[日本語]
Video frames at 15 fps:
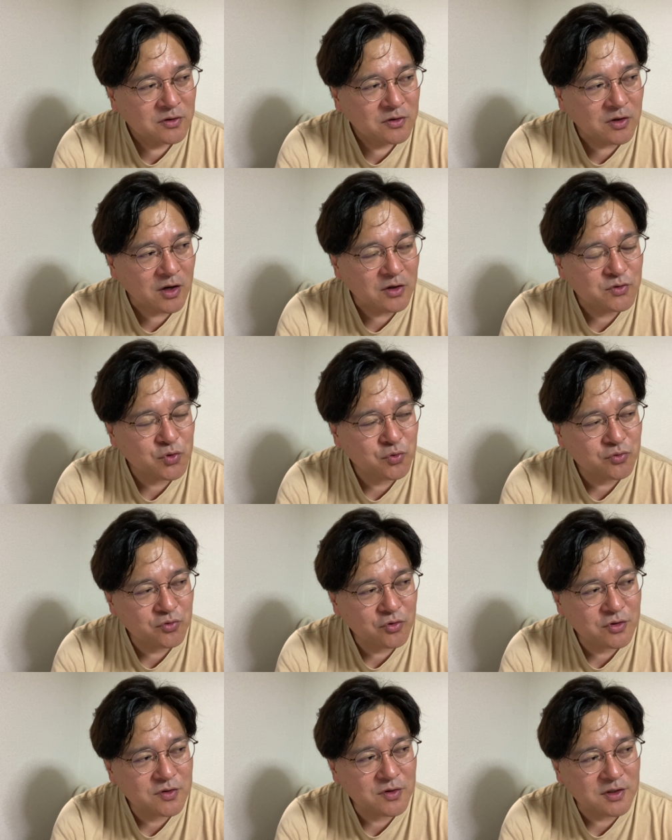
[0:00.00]
や、その
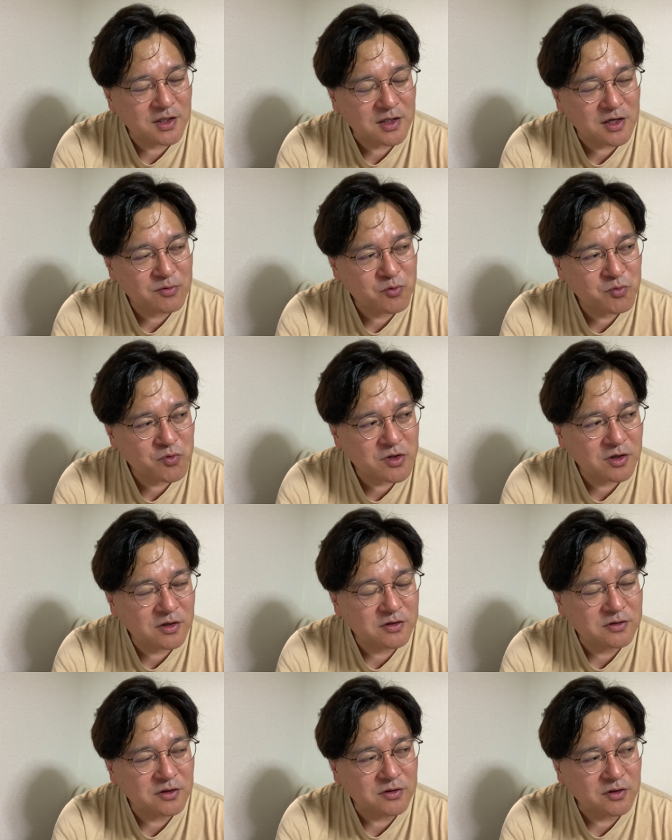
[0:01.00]
時はね、何も思わな
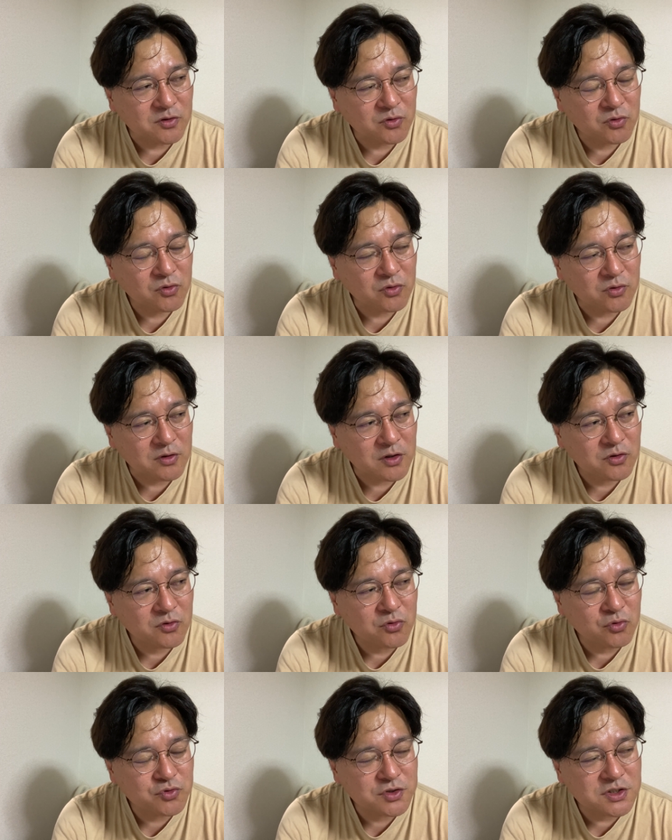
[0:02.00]
かったんだけど、結
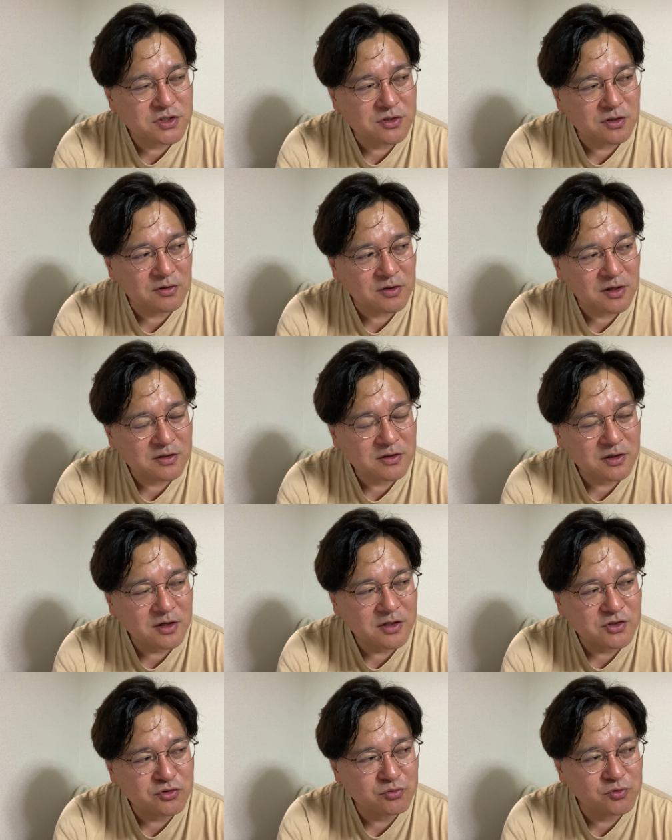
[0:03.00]
局おじいちゃんはあんだけ
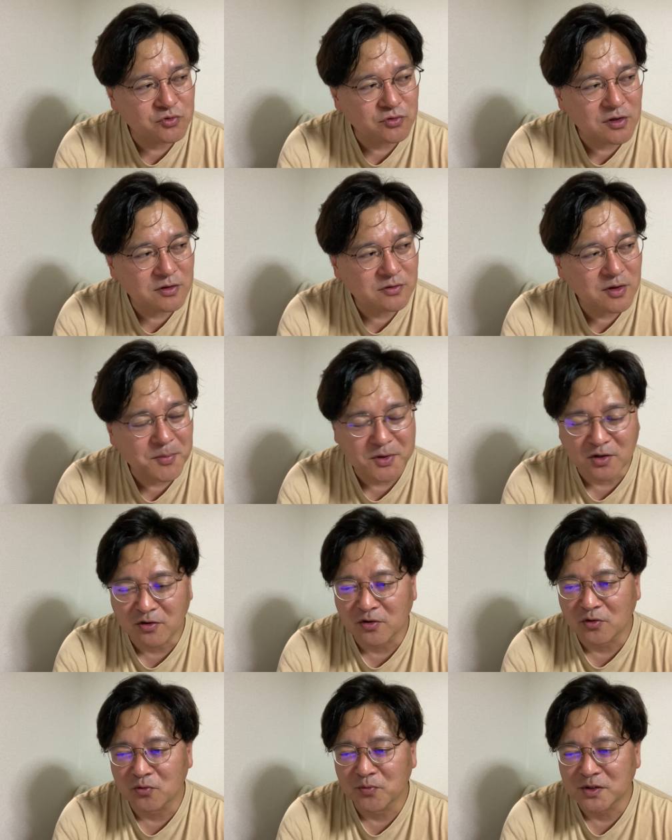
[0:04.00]
味の素食べたけ
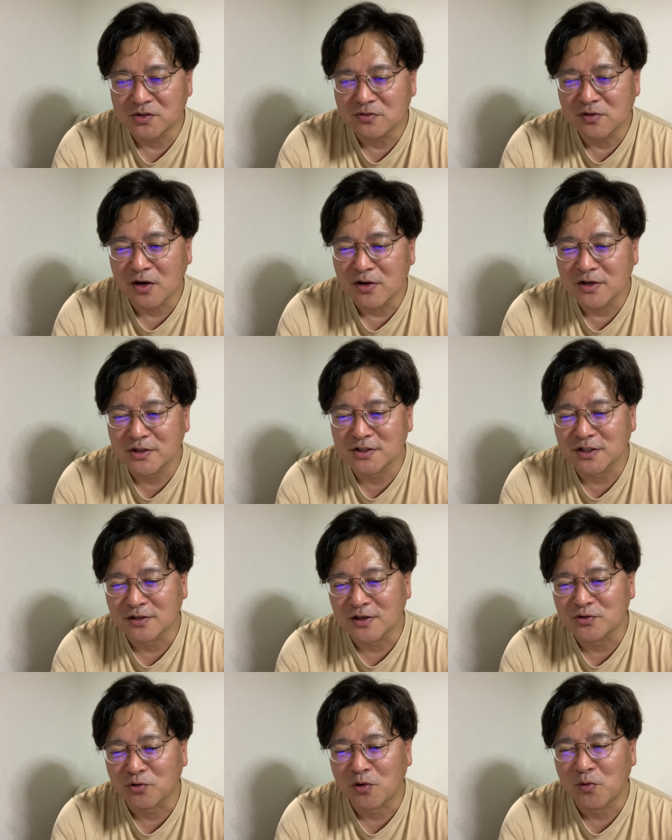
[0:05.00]
ど、別に長生きした
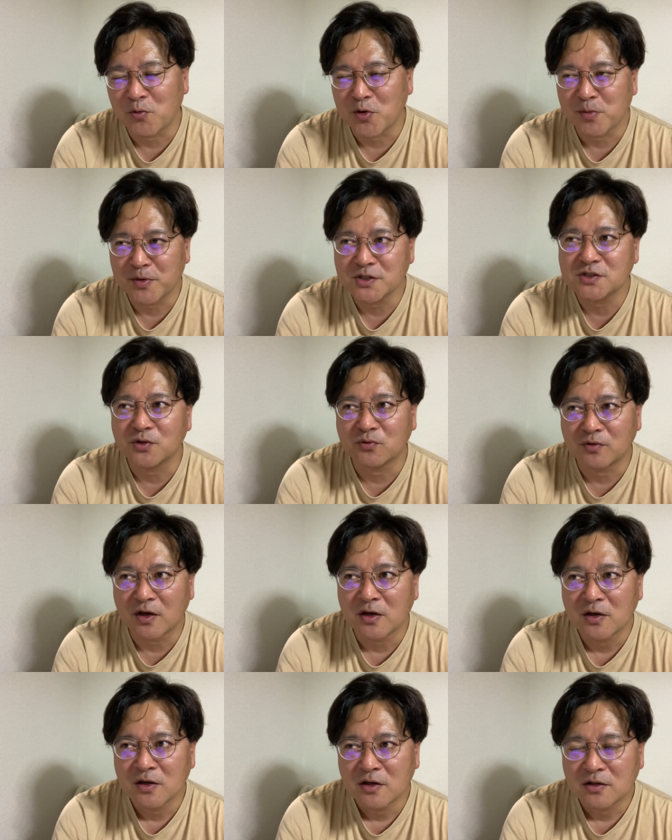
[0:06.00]
なとか思いましたよね。
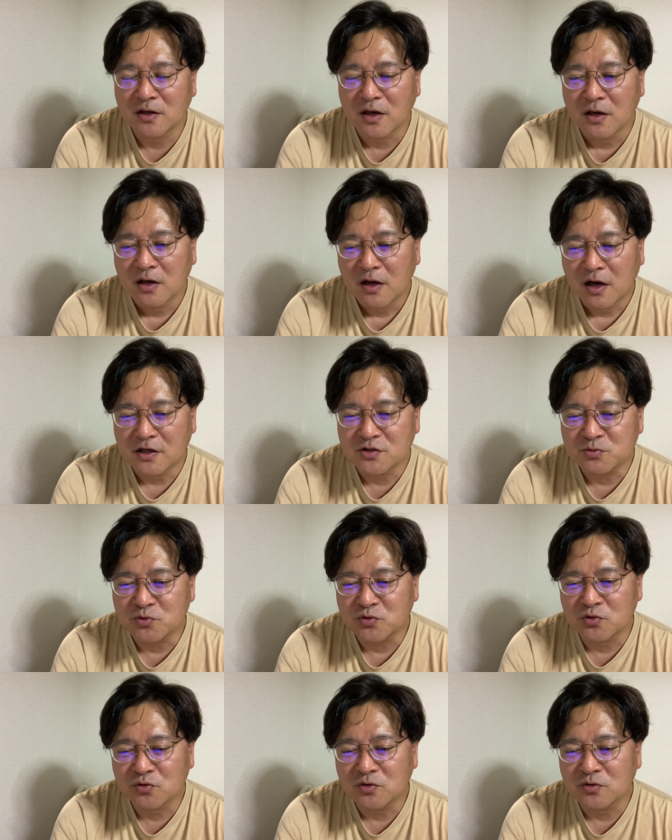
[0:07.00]
で、味の
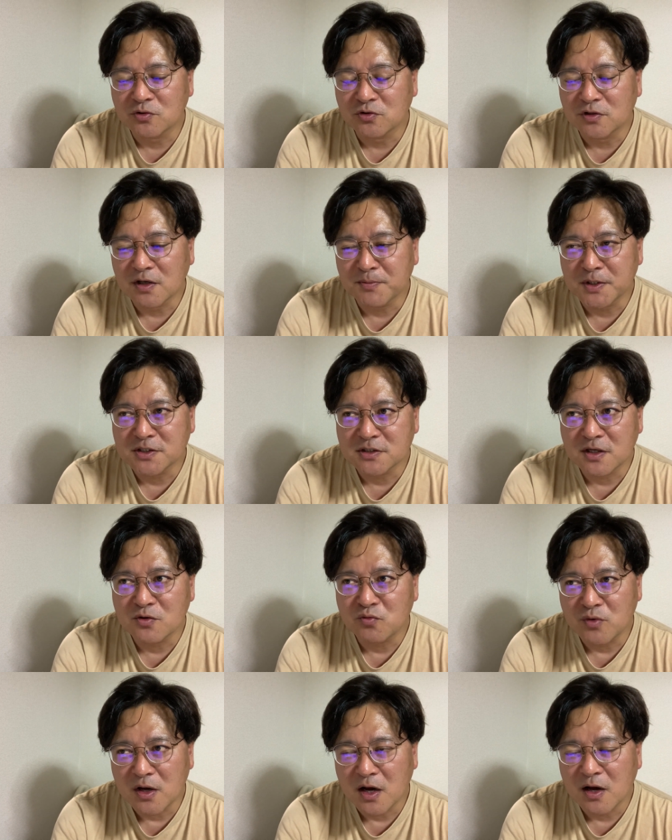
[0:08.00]
素のグルタミン
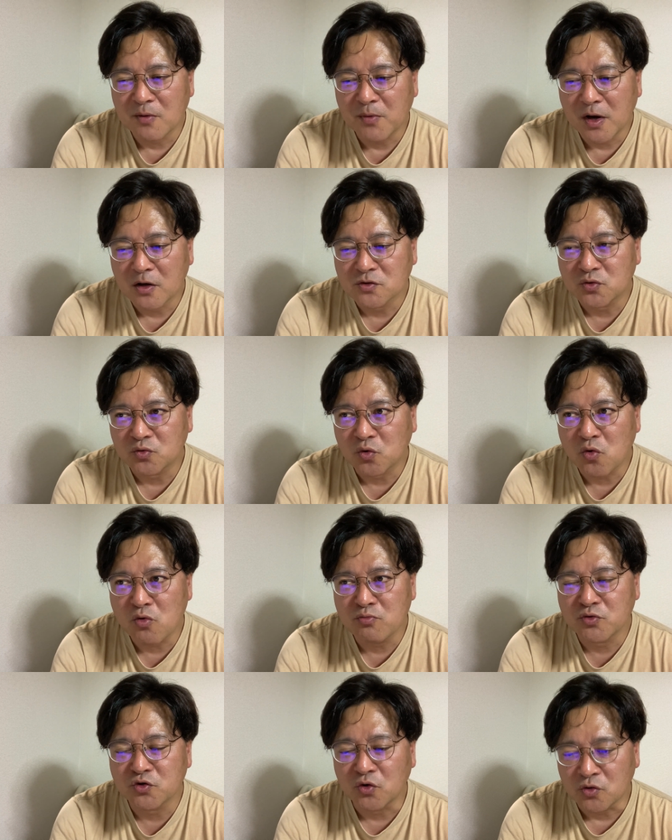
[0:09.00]
酸は、まあ、その昆
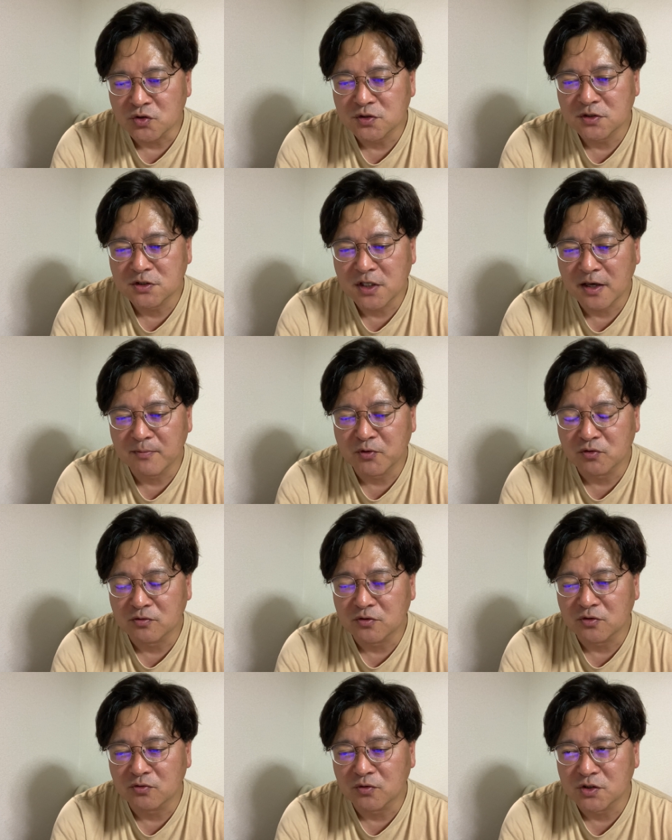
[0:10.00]
布の成分っ
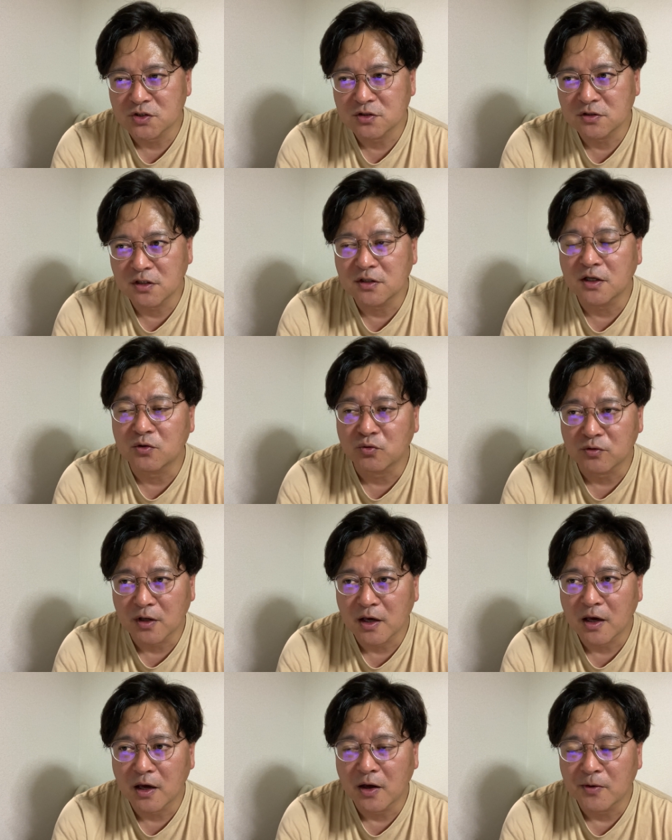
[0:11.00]
ていうのは知ってたの
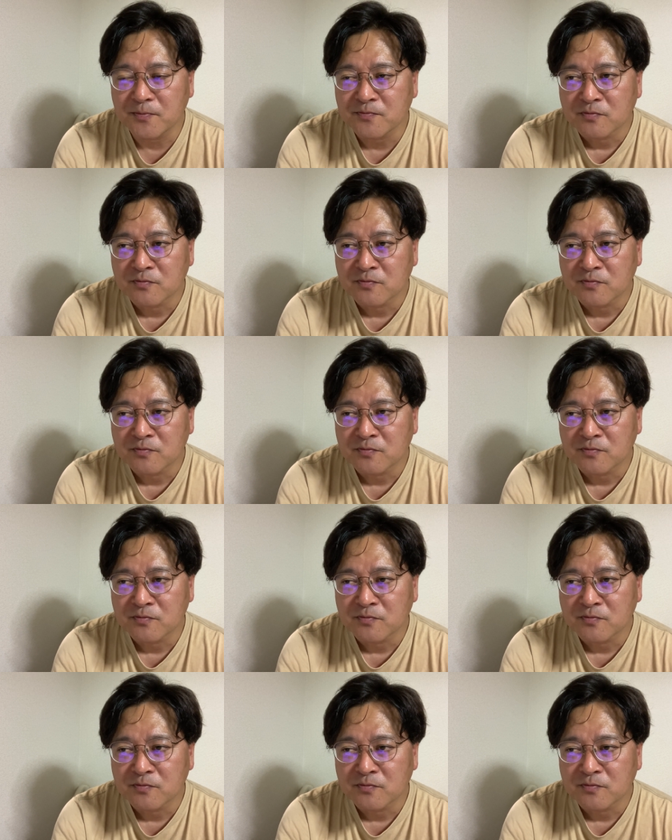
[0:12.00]
で、